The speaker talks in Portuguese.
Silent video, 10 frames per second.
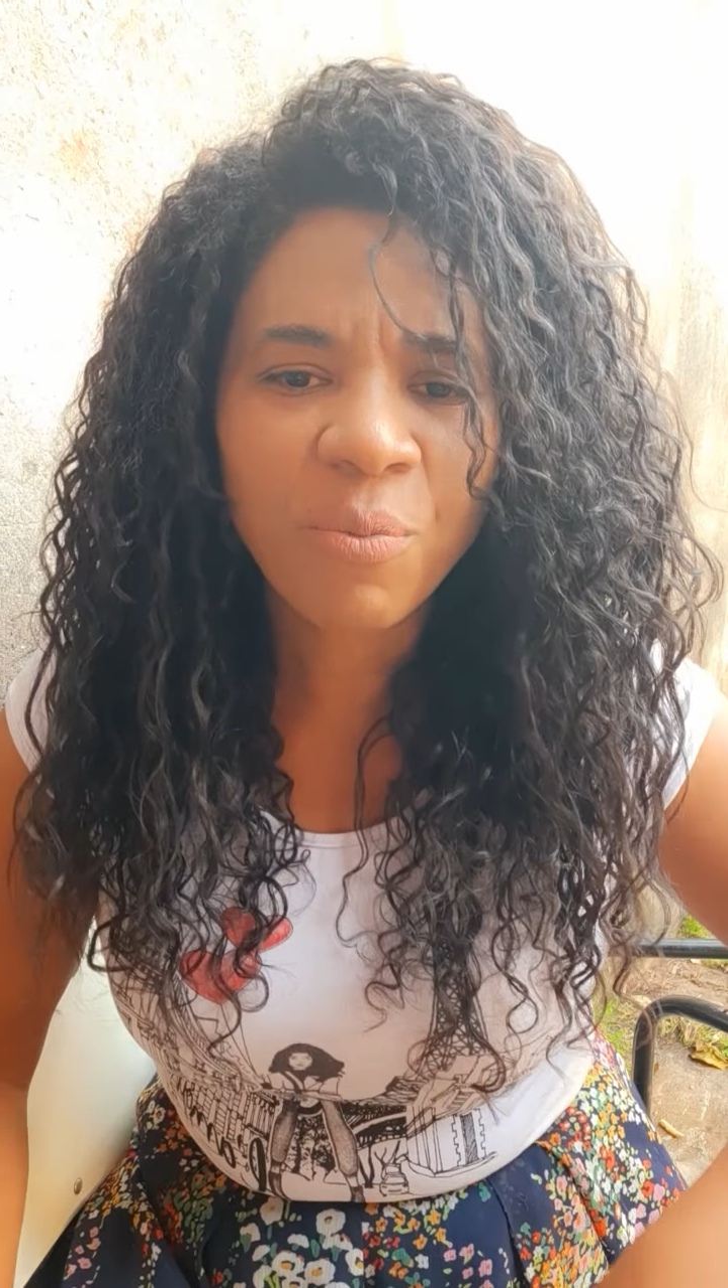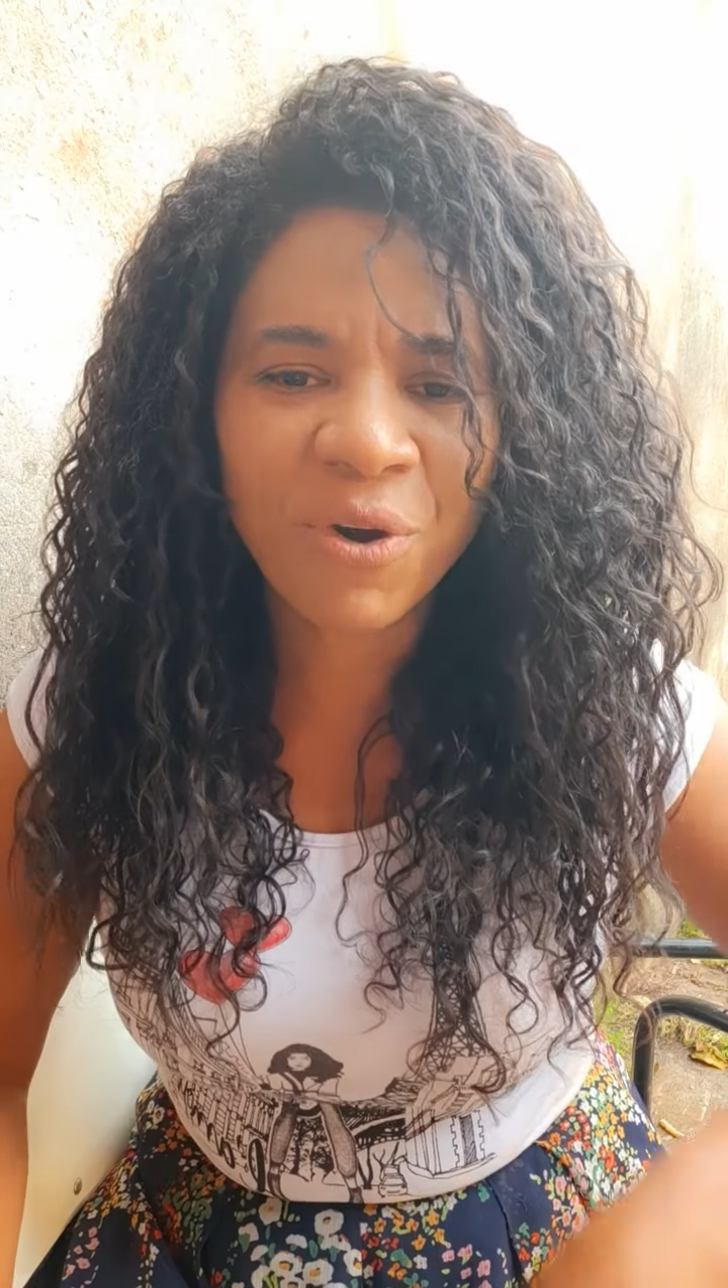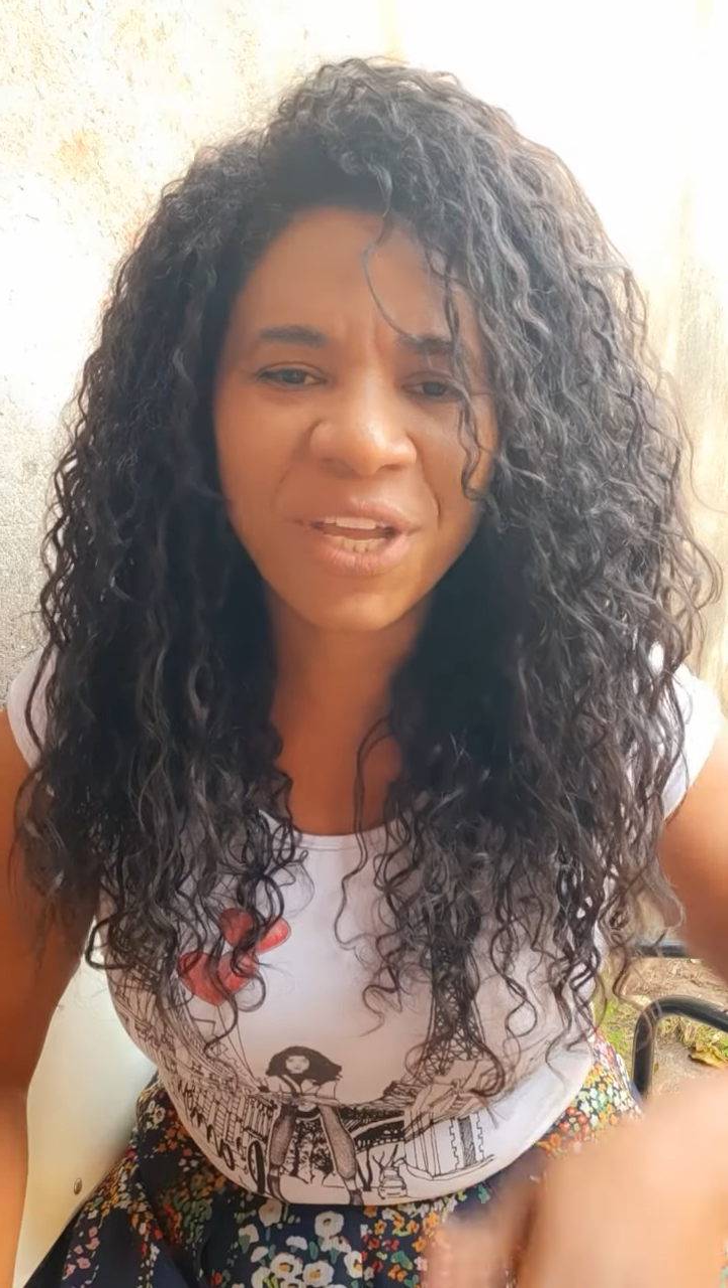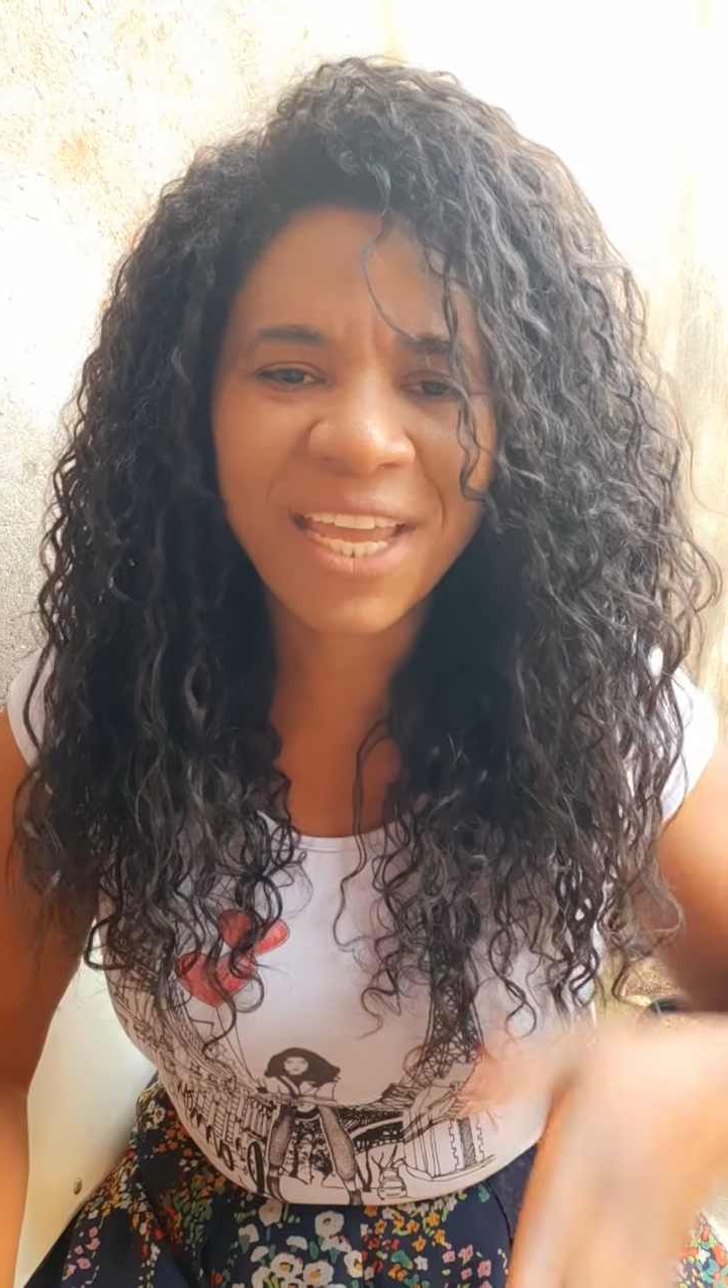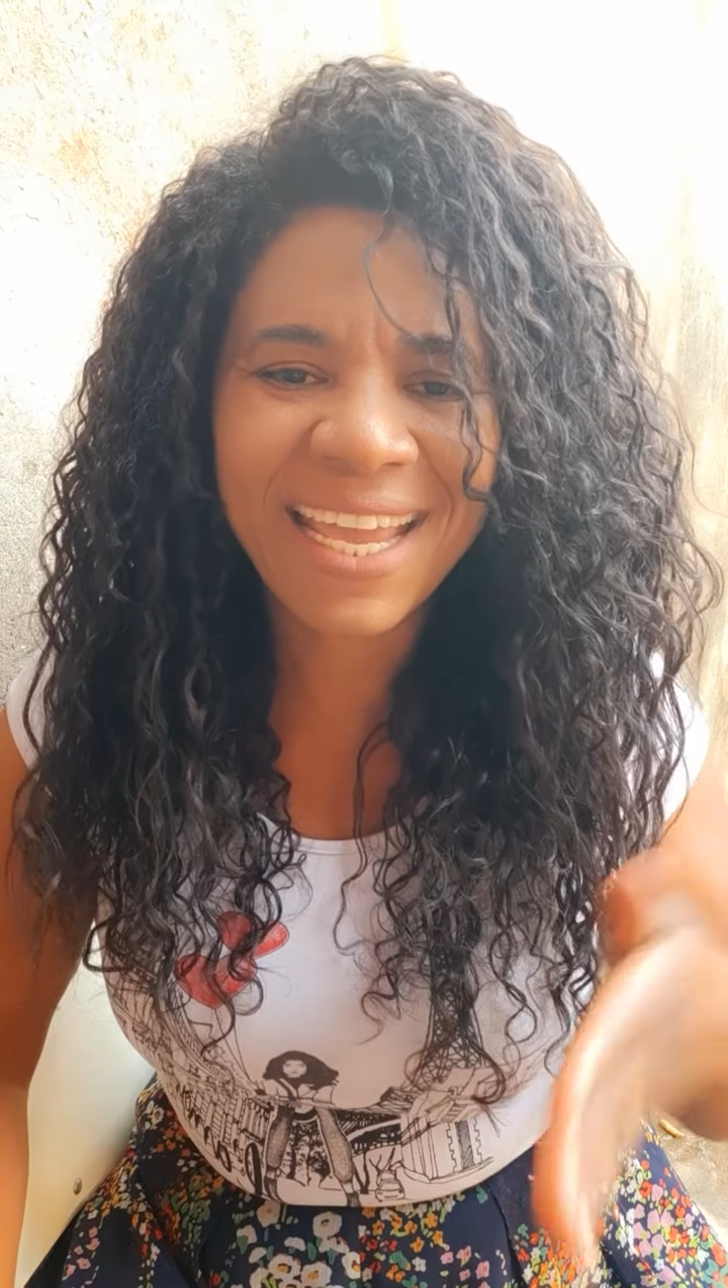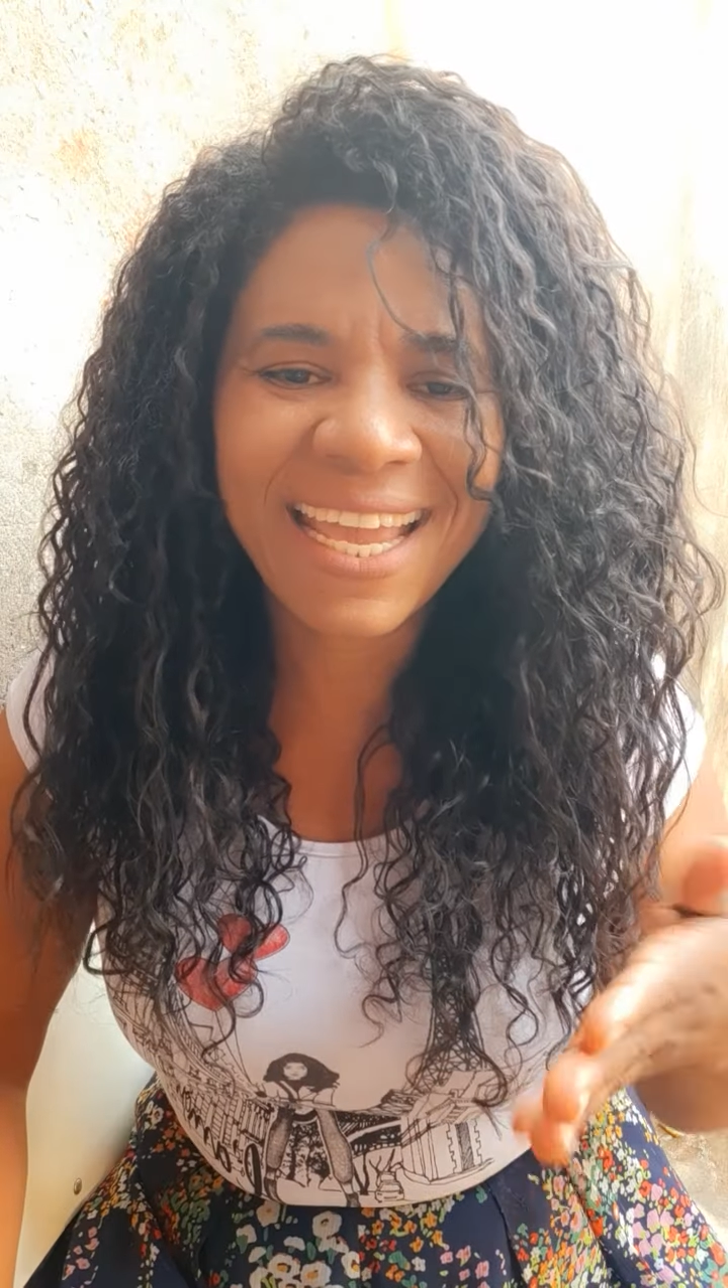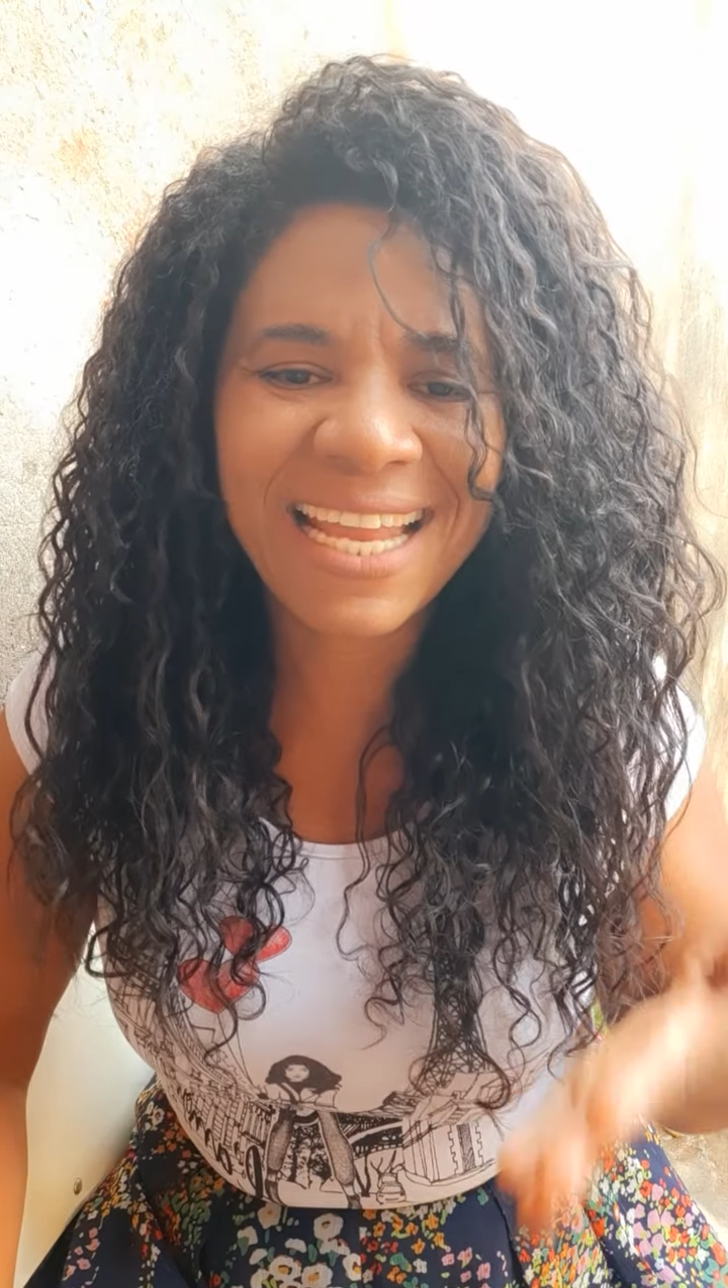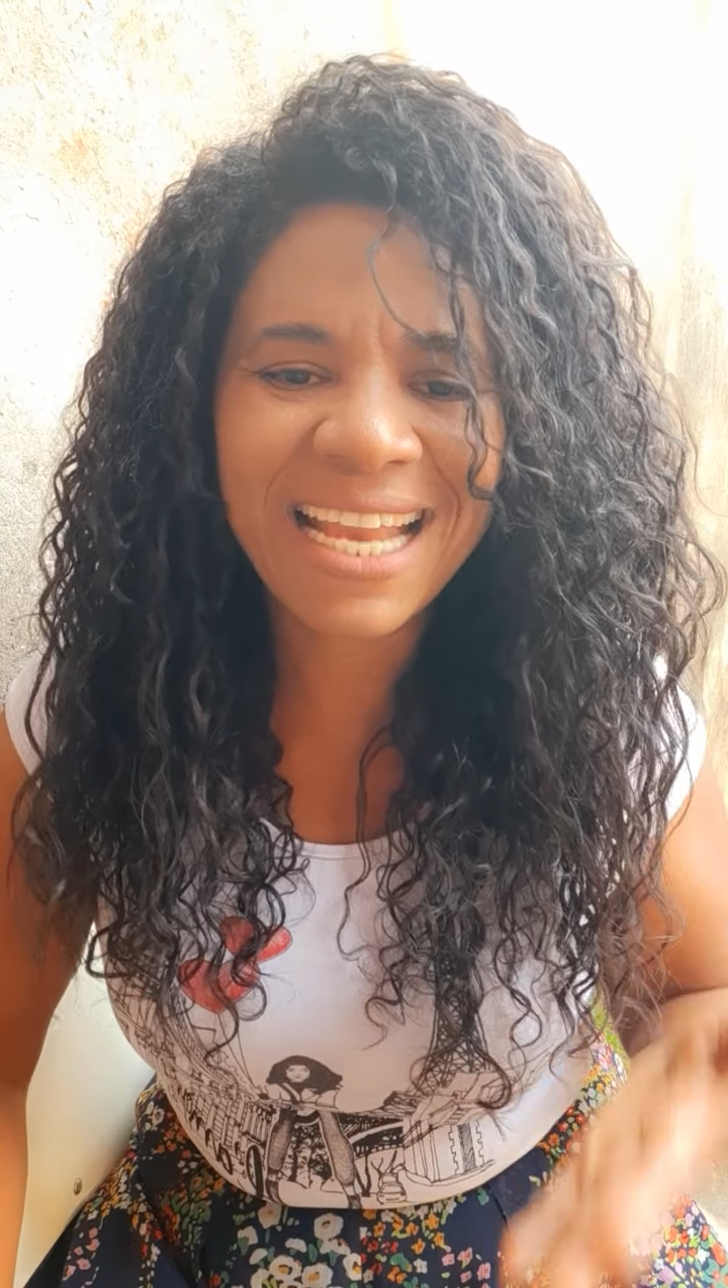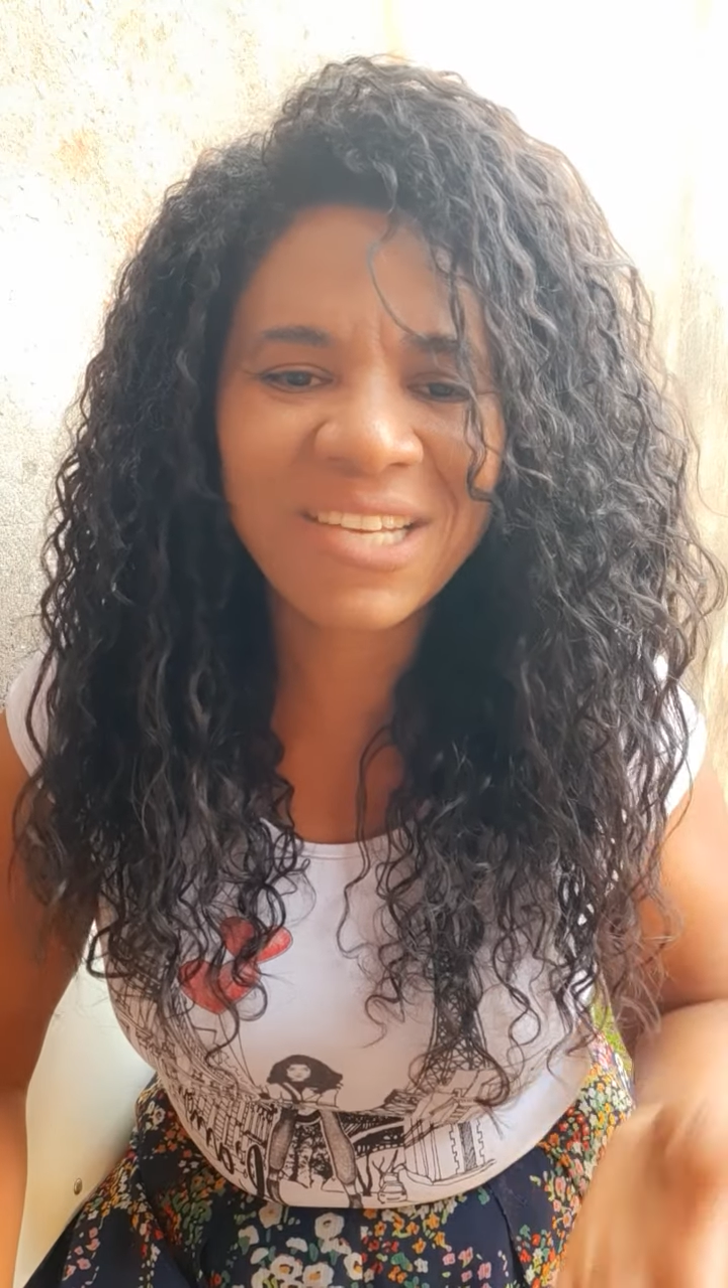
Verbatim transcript: Porque ele,